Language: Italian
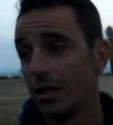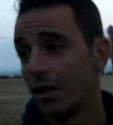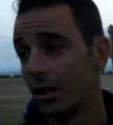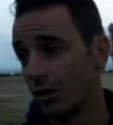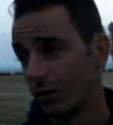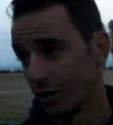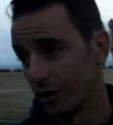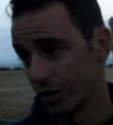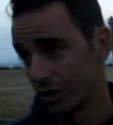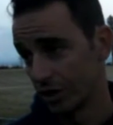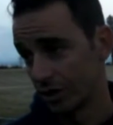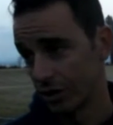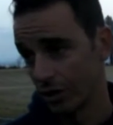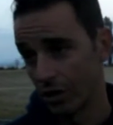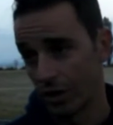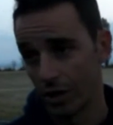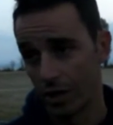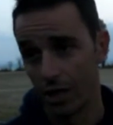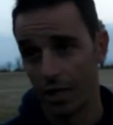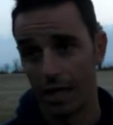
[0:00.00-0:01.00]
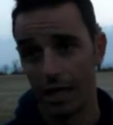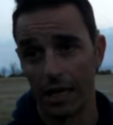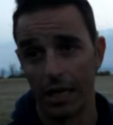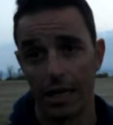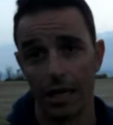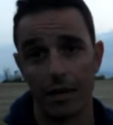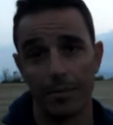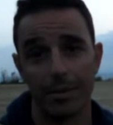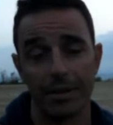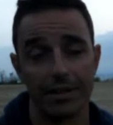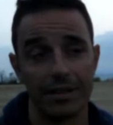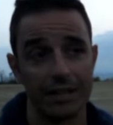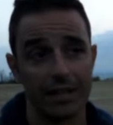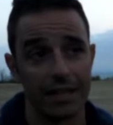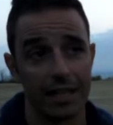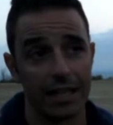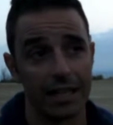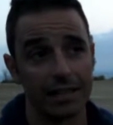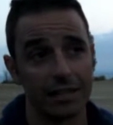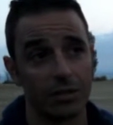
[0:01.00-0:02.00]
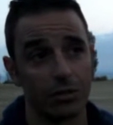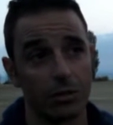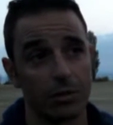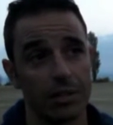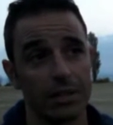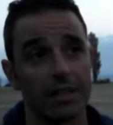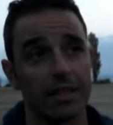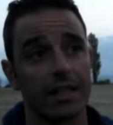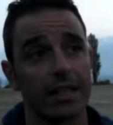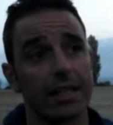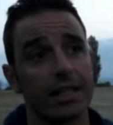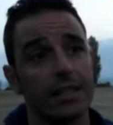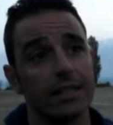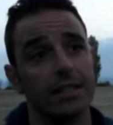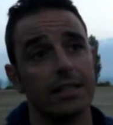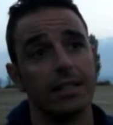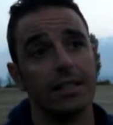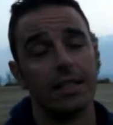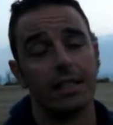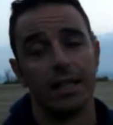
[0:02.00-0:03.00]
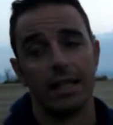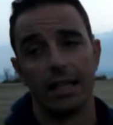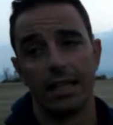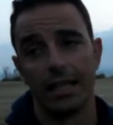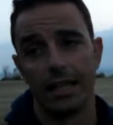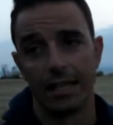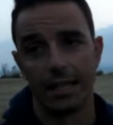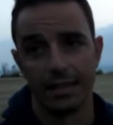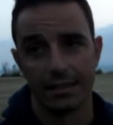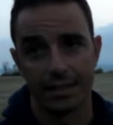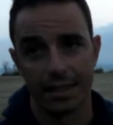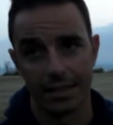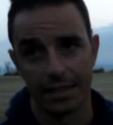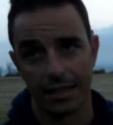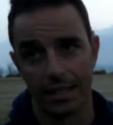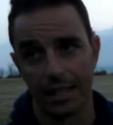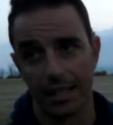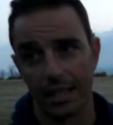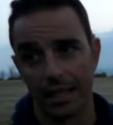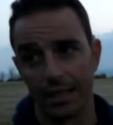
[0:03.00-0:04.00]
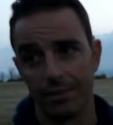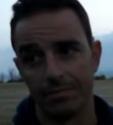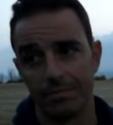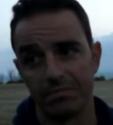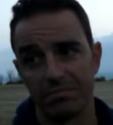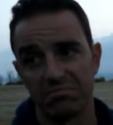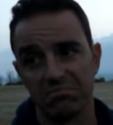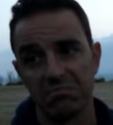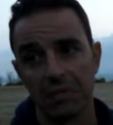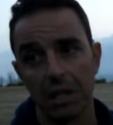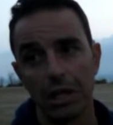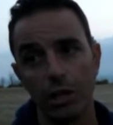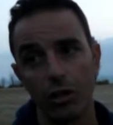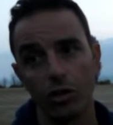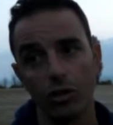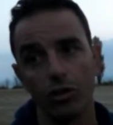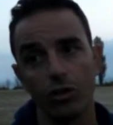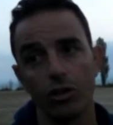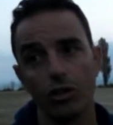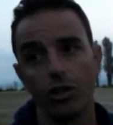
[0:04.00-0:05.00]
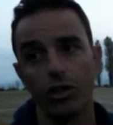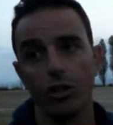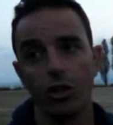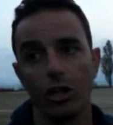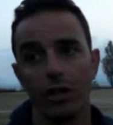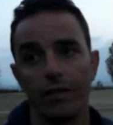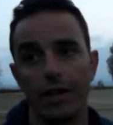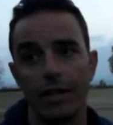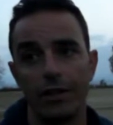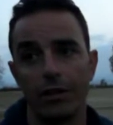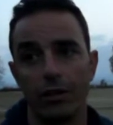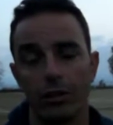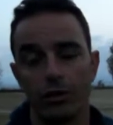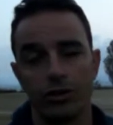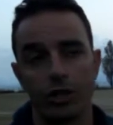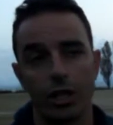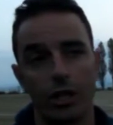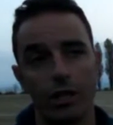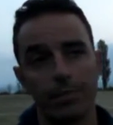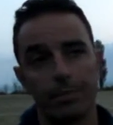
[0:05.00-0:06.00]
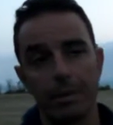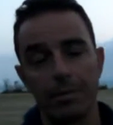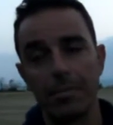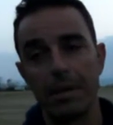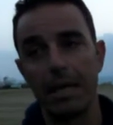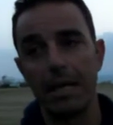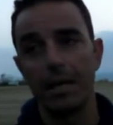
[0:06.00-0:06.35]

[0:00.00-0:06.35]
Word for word: No Francesco, allora la, la partita sicuramente è, è stata ma io non, io non la vedo, cioè, per me,